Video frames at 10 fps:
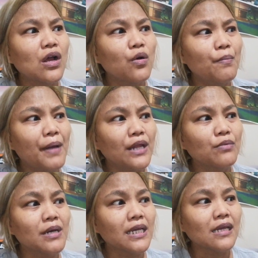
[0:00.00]
kung
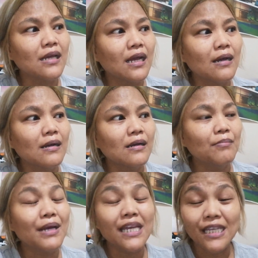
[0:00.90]
paano maging, uh,
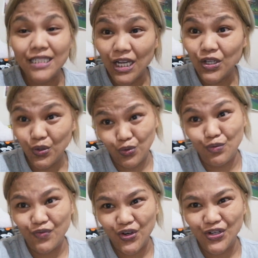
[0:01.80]
maging isang
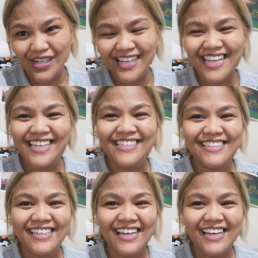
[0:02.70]
YouTuber. Ayan.